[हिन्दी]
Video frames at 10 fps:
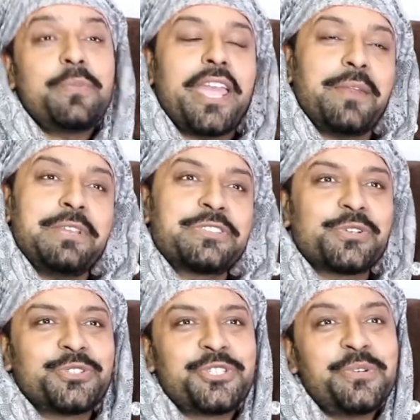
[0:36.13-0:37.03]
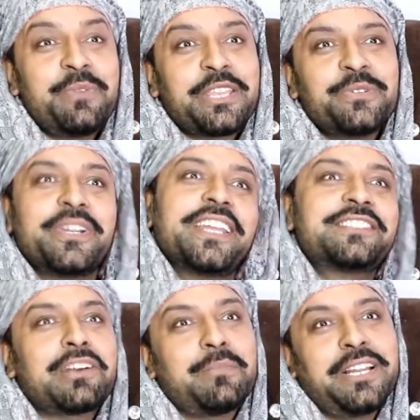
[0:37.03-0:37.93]
सो मैं मैं सोच रही हूँ मैं क्यों ना
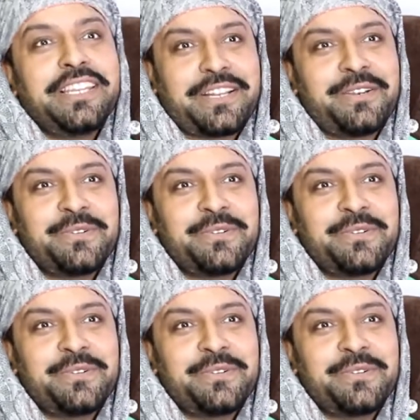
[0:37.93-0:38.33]
एक ड्रामा लिख